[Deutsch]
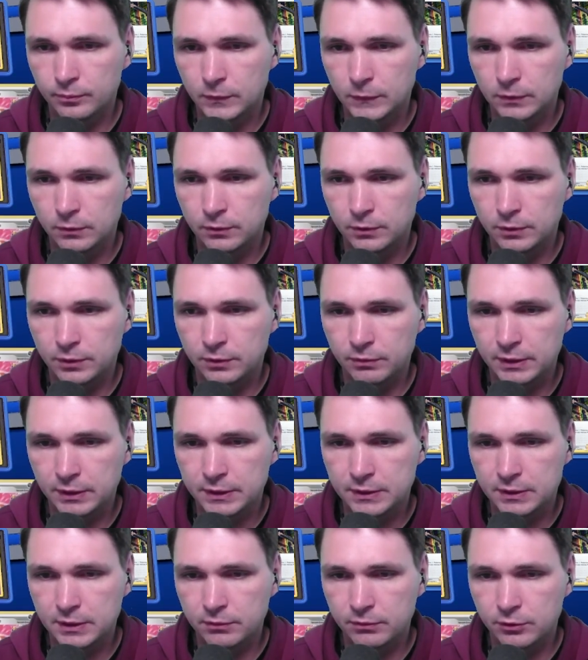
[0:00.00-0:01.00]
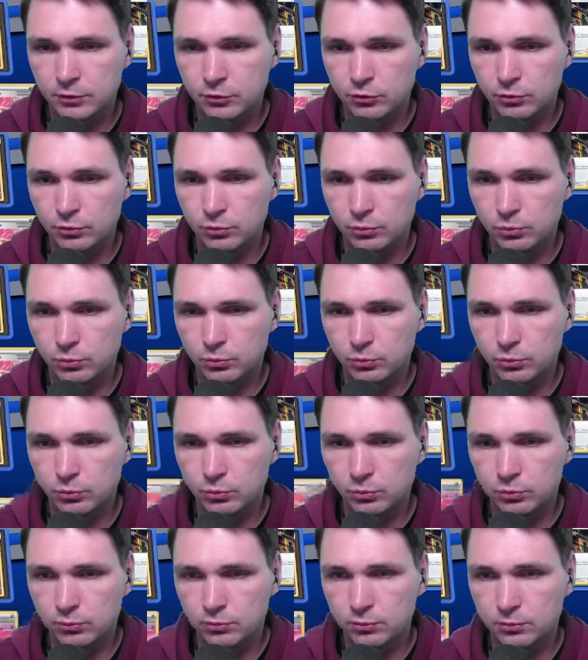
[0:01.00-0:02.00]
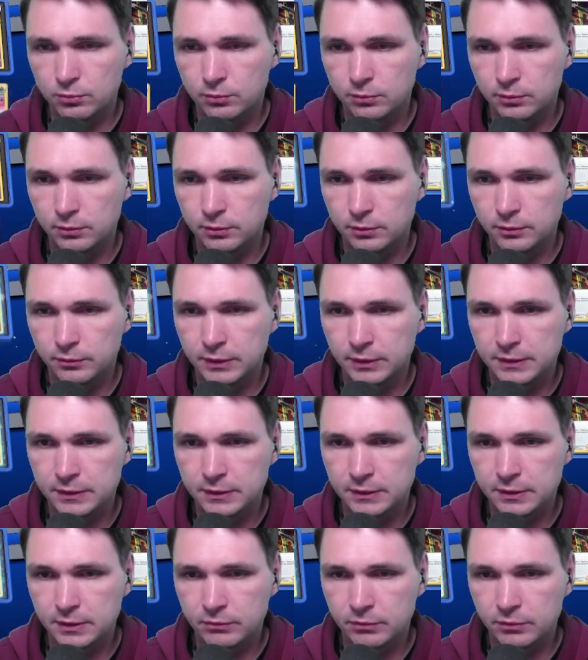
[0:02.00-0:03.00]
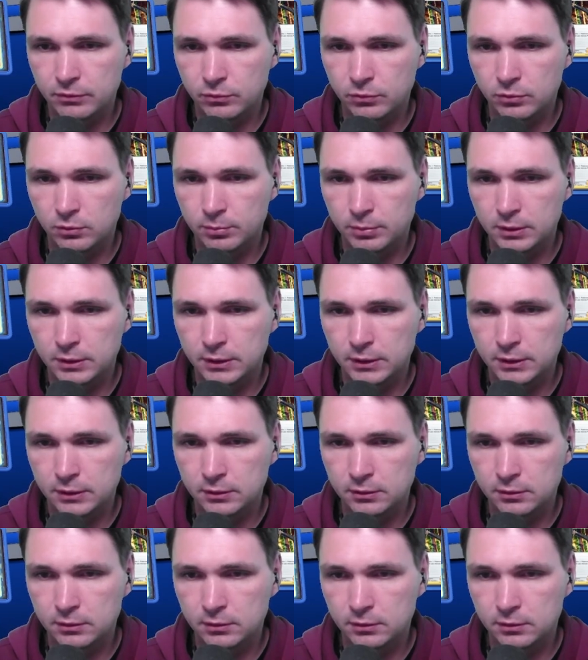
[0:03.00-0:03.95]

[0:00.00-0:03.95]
Und ich werde es einfach schon tun. Ich werde es jetzt einfach vorbereiten.